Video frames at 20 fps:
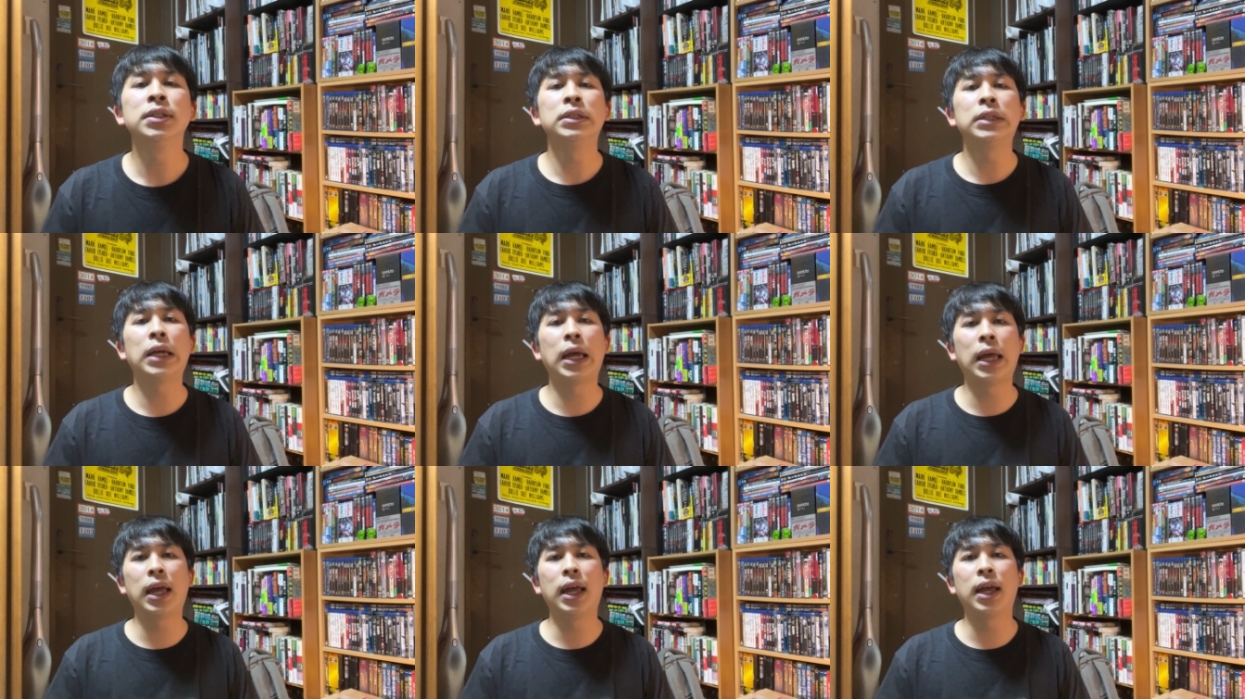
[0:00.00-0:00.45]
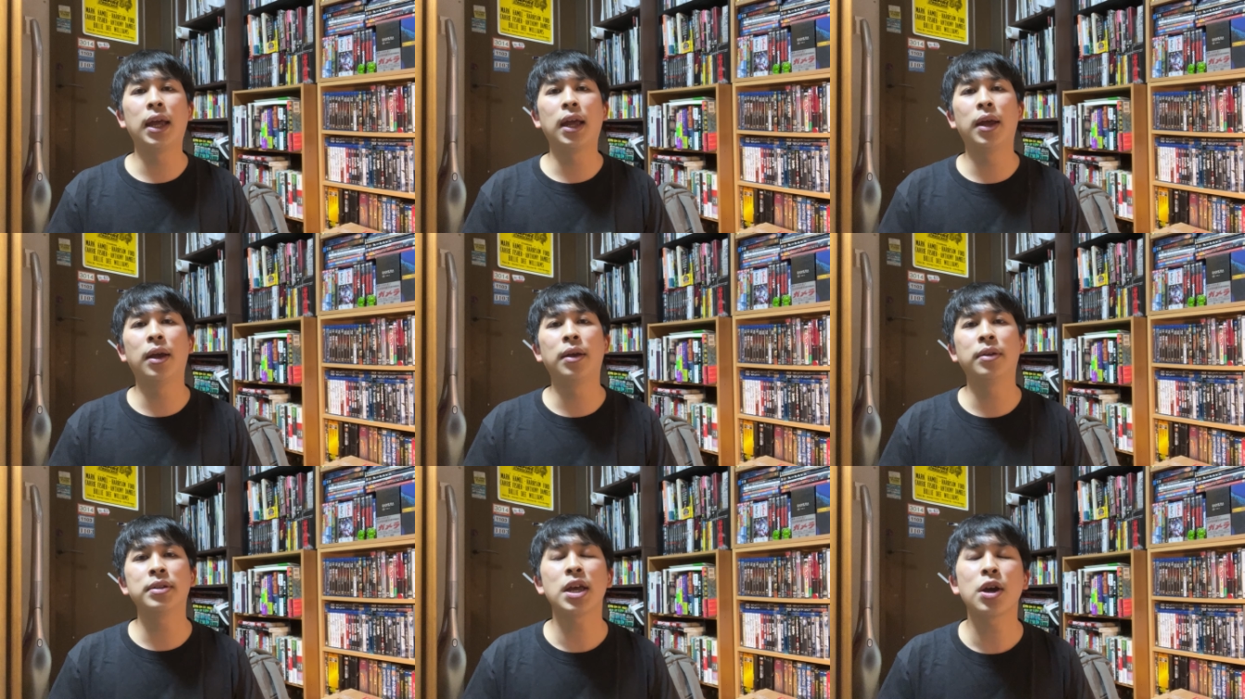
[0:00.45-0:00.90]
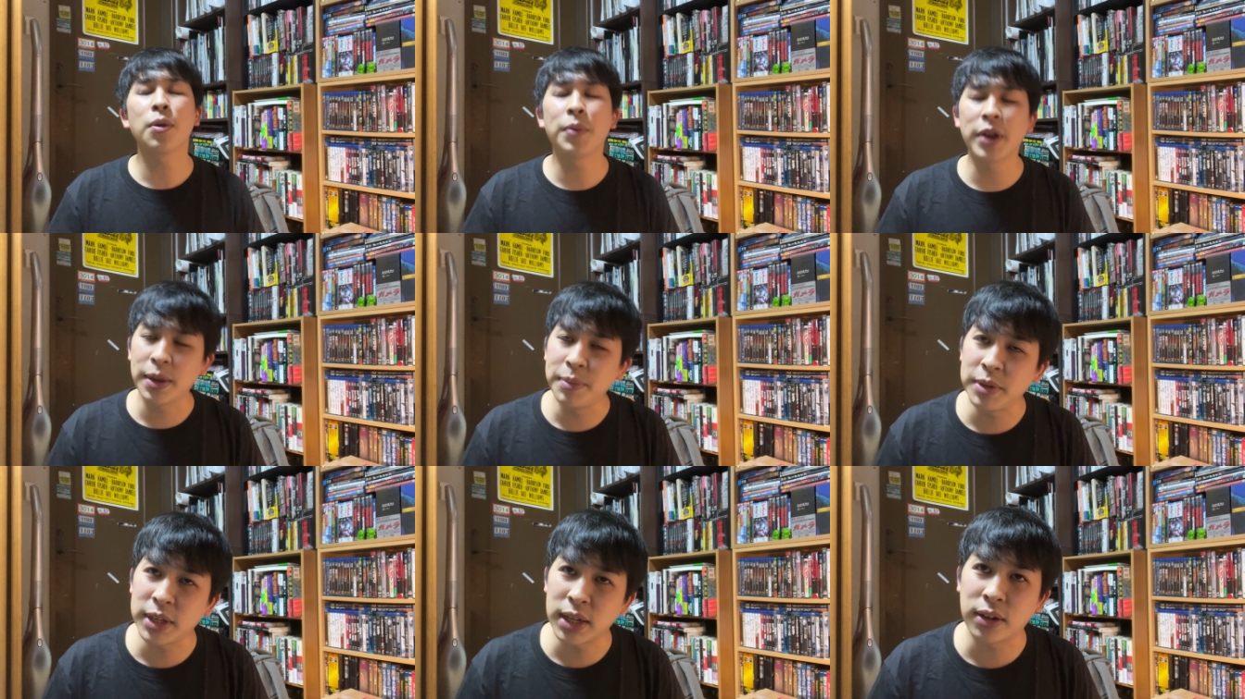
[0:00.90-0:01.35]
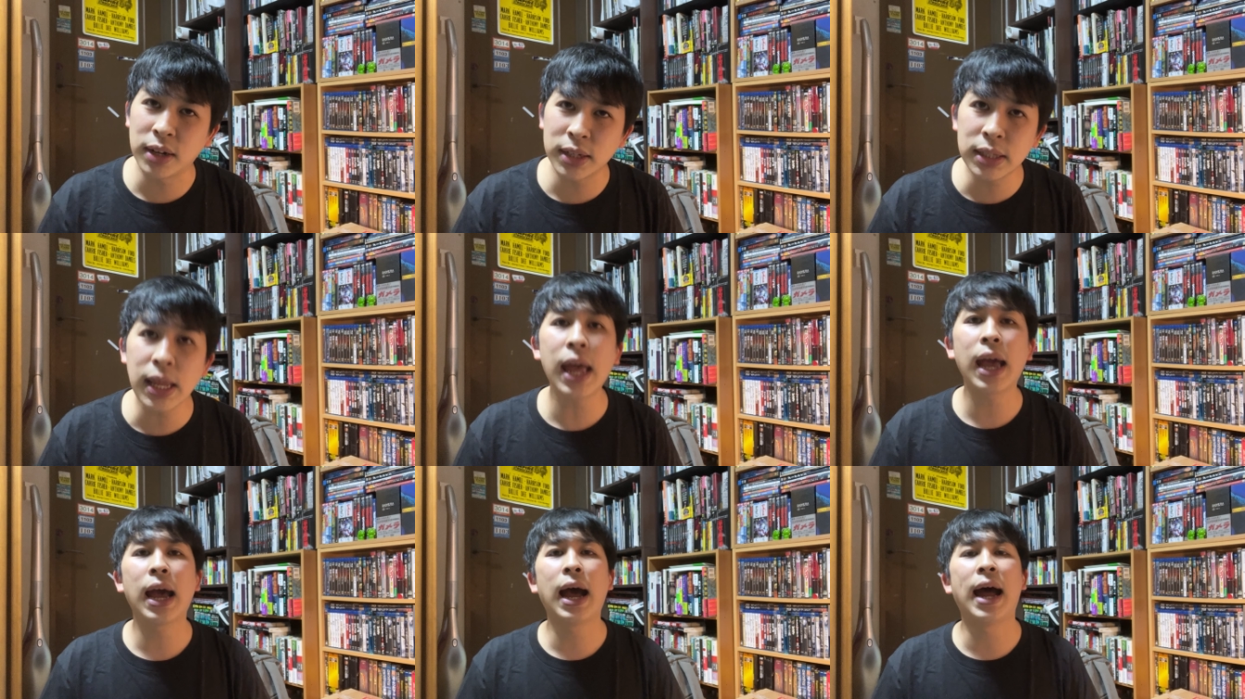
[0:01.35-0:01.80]
えー、最後まで見てくれ
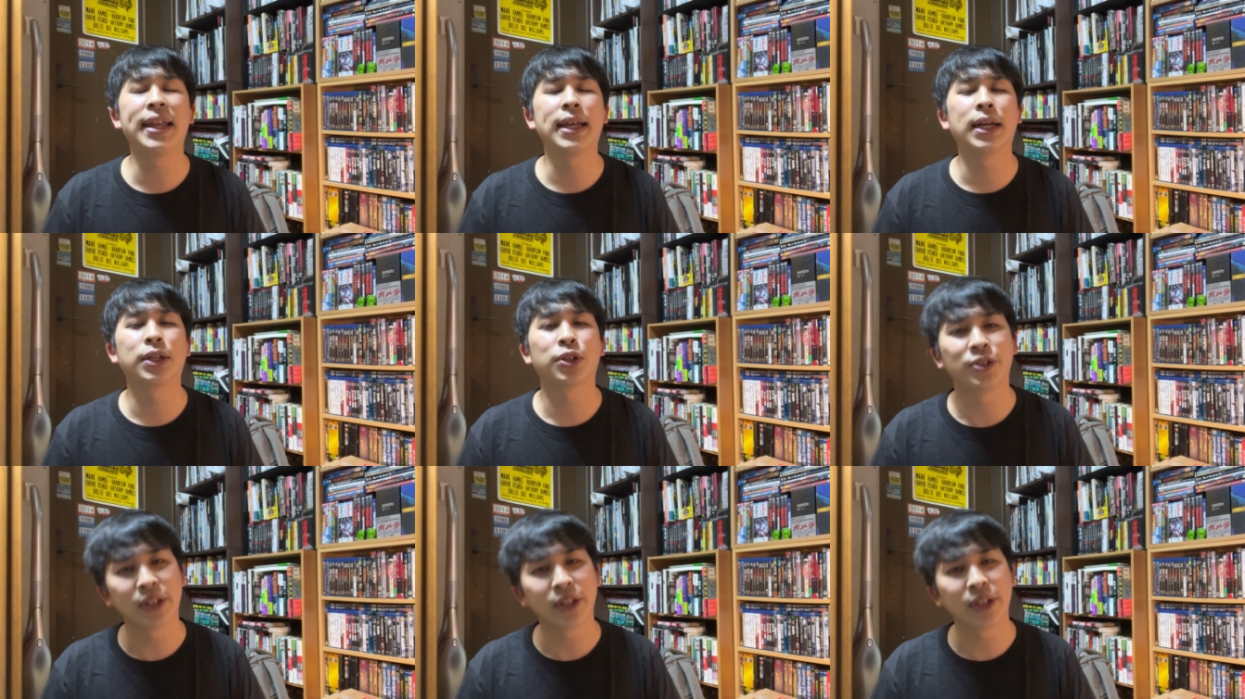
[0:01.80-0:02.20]
てありがとう